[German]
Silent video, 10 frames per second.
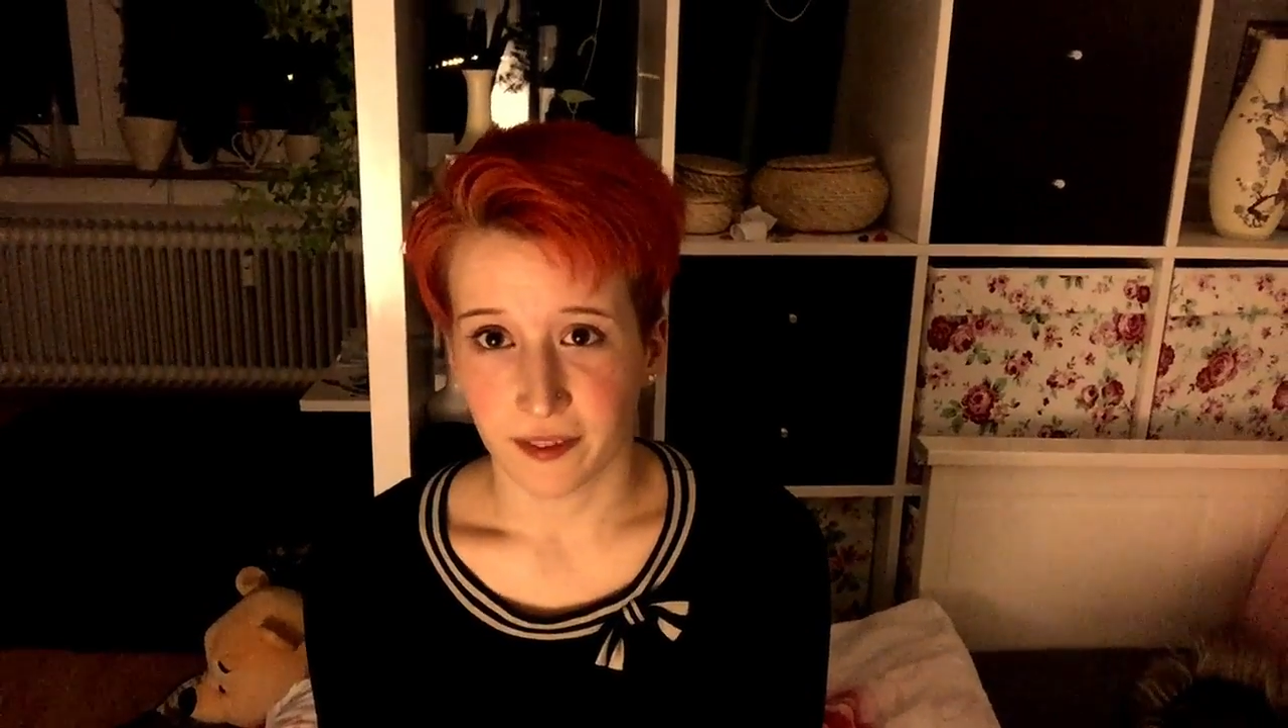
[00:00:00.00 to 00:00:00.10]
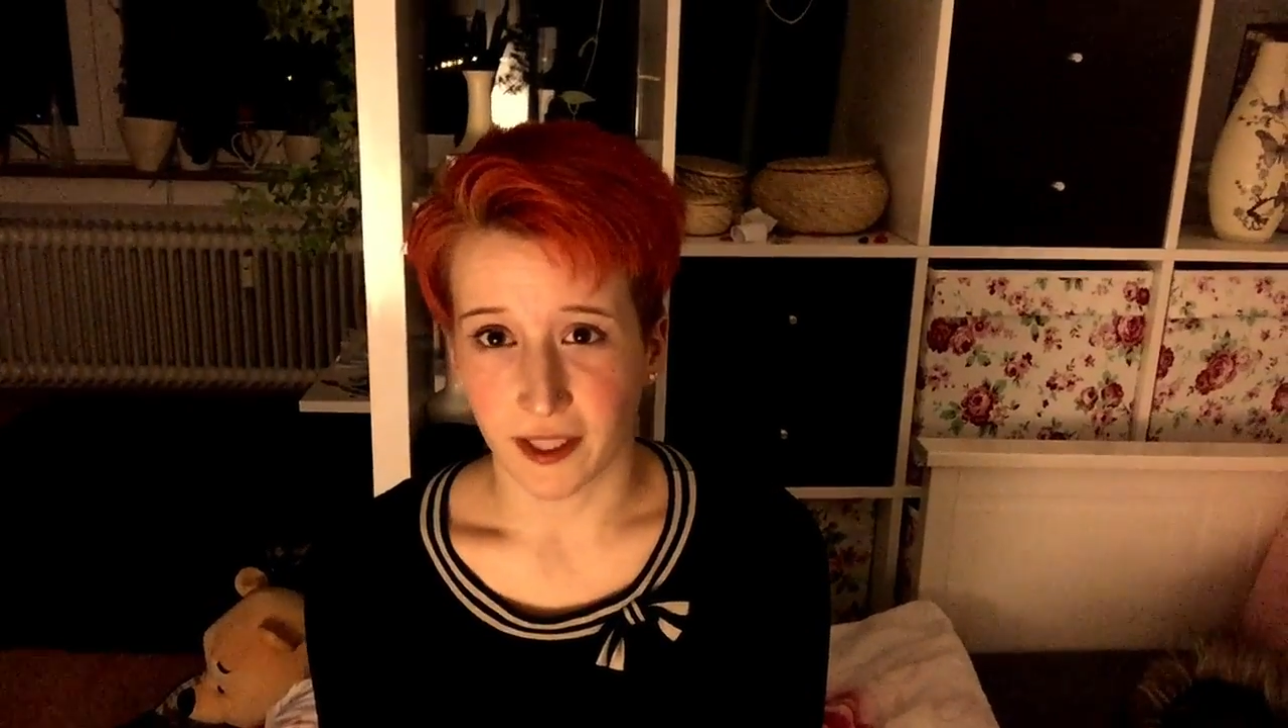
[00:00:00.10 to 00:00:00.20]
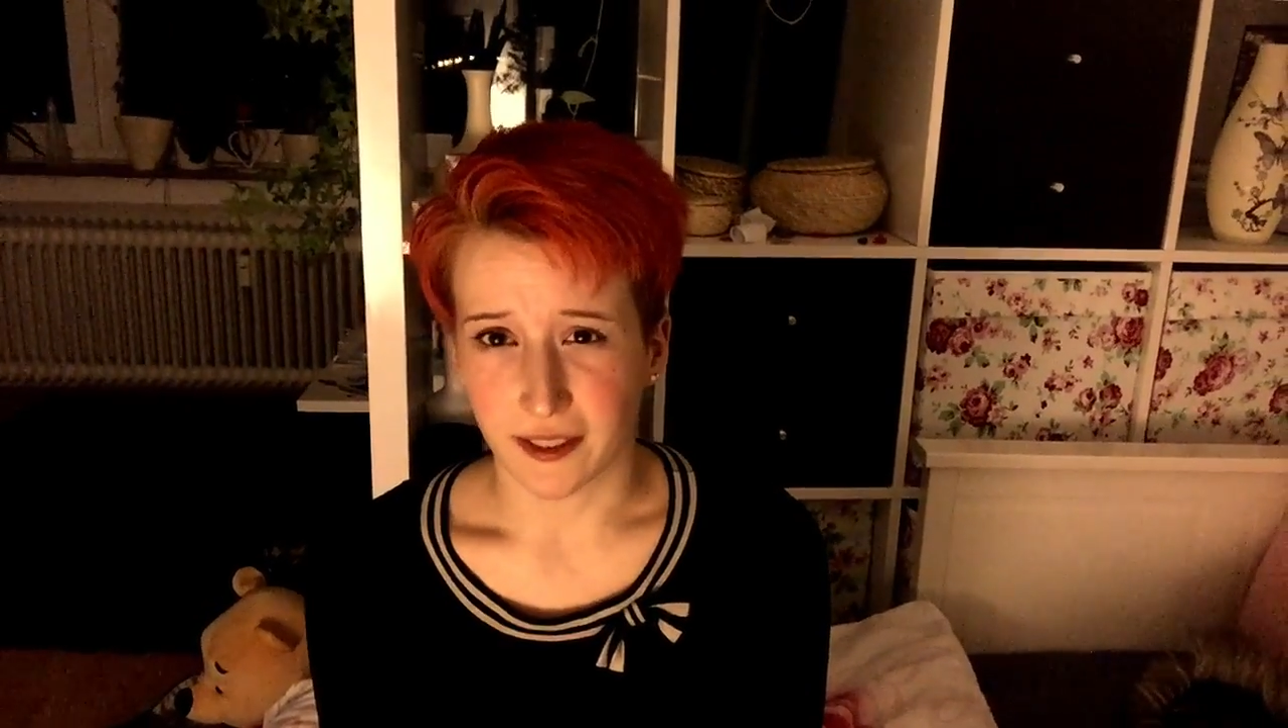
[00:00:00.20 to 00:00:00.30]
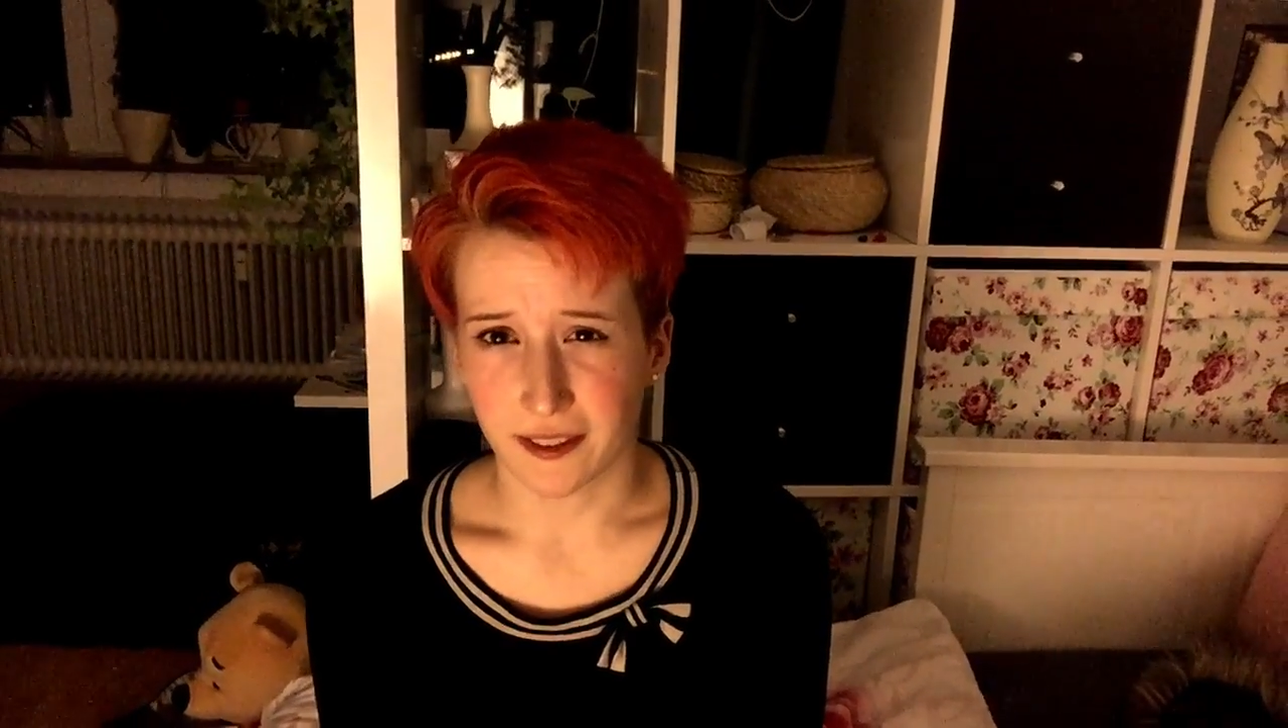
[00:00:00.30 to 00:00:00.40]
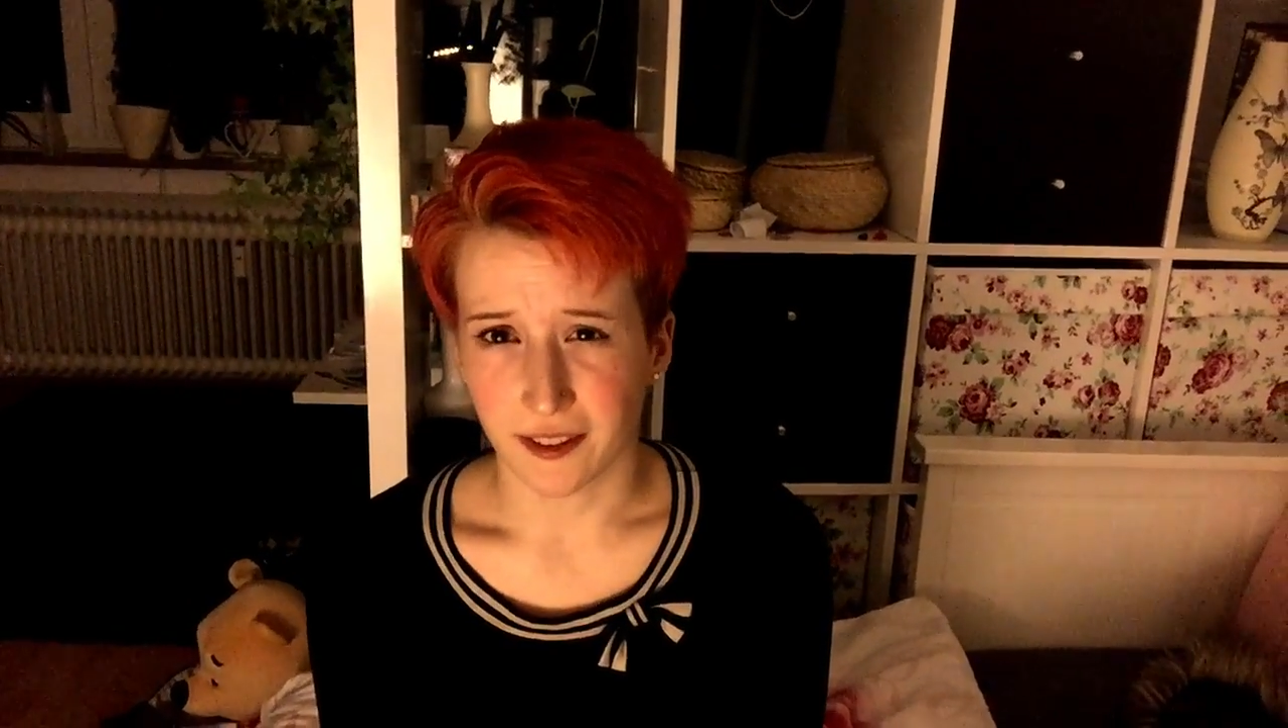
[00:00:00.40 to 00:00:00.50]

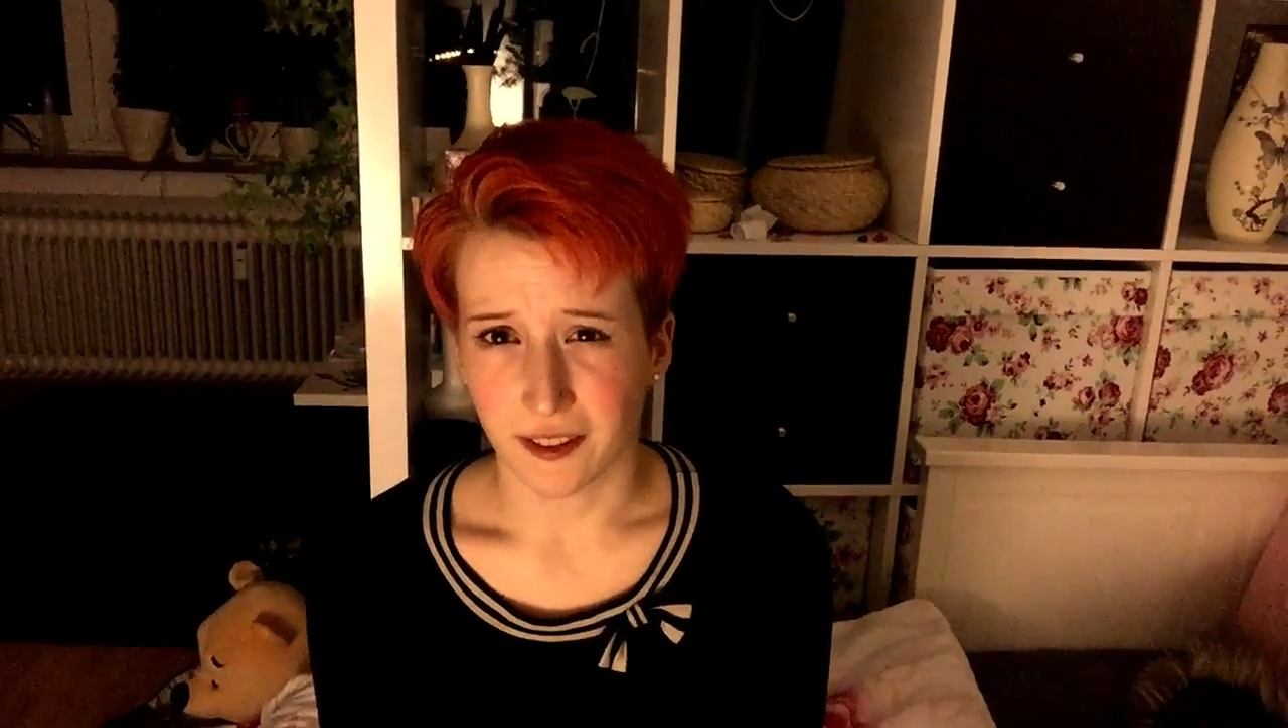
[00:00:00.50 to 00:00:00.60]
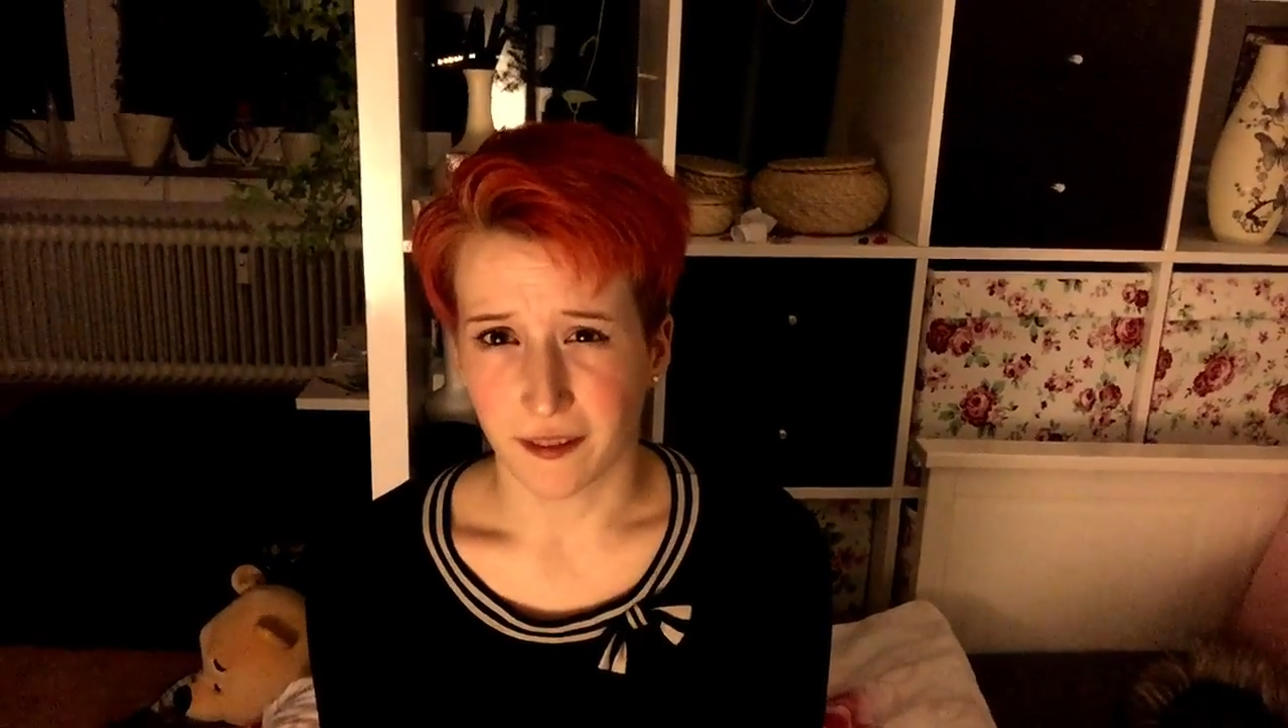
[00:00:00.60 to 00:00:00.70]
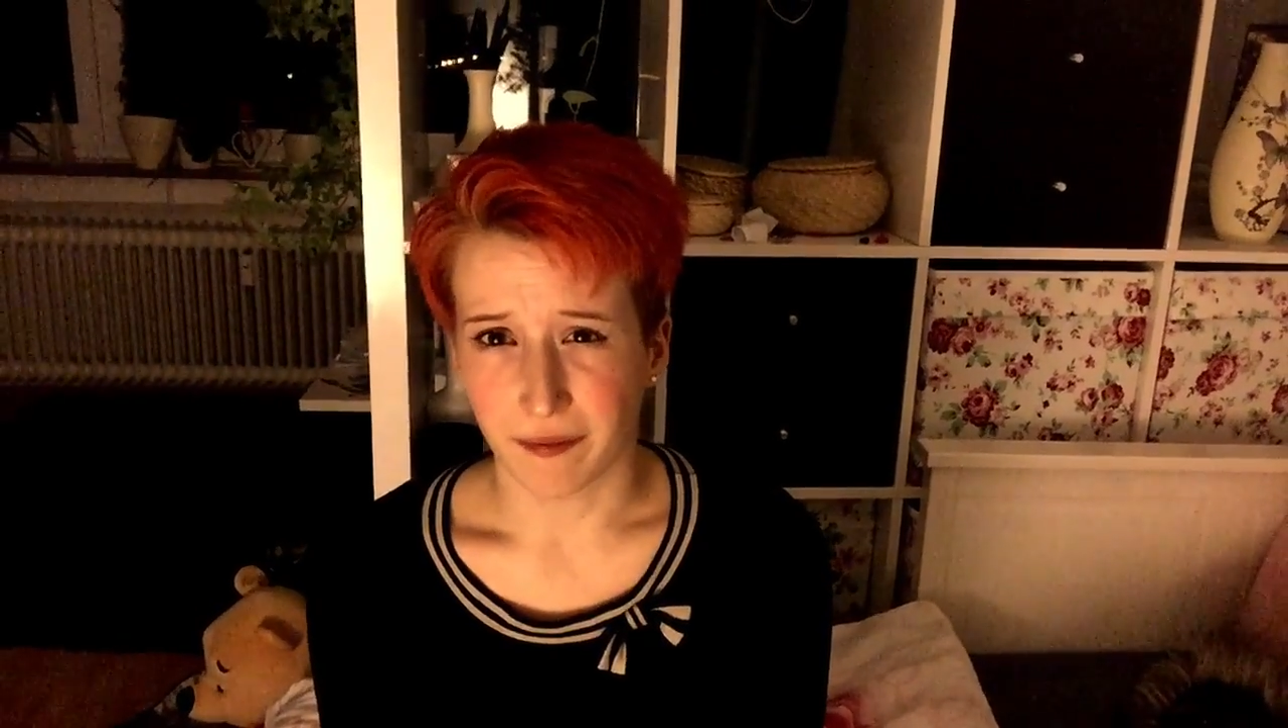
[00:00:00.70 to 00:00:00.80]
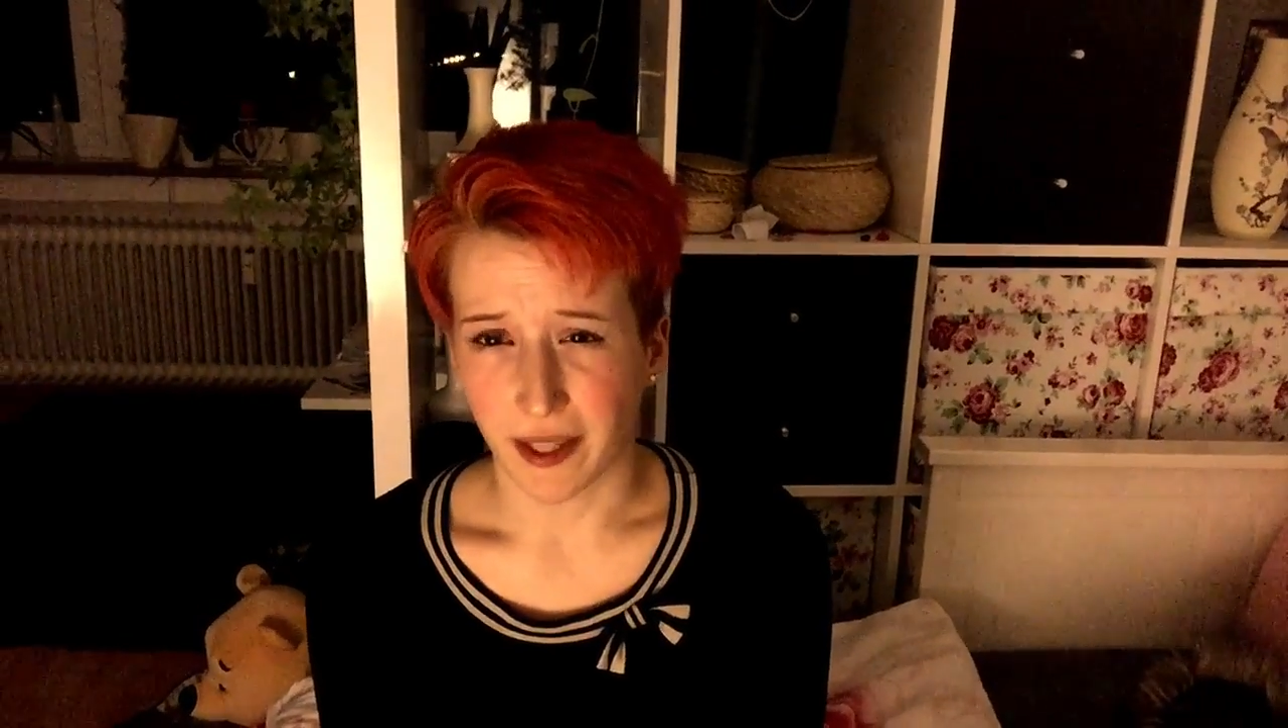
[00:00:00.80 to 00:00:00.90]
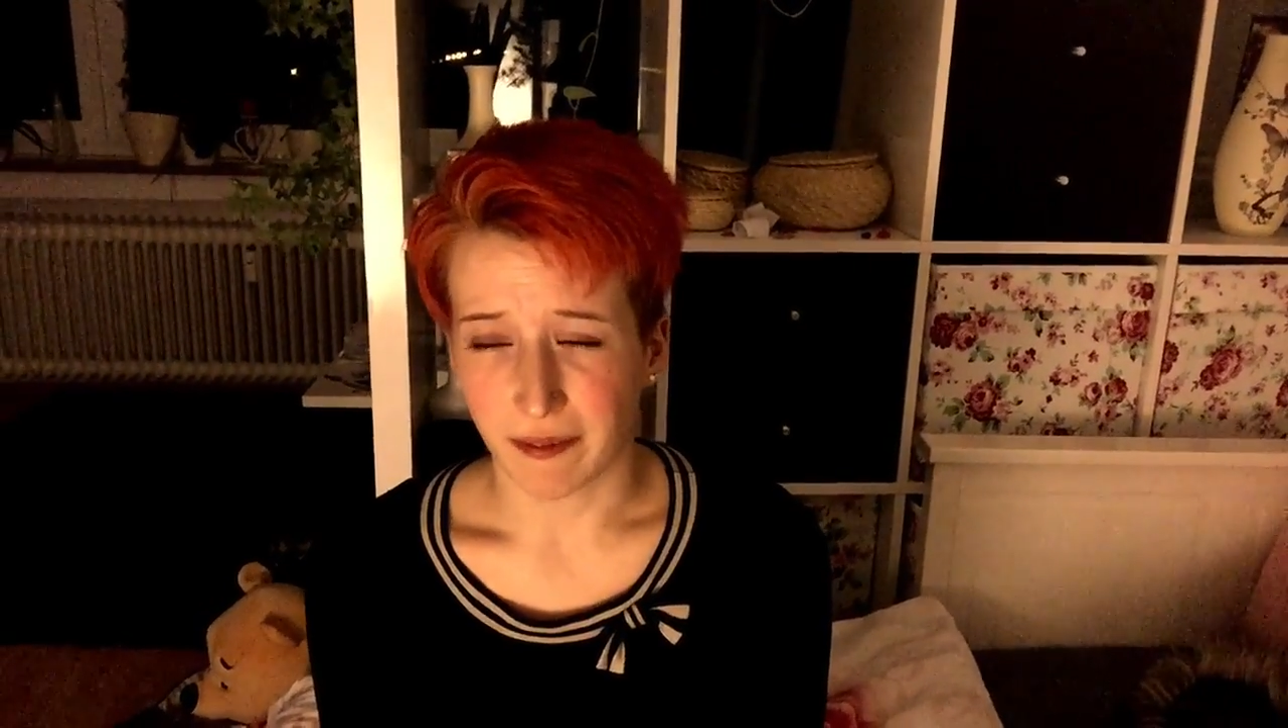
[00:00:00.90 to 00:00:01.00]
das ähm,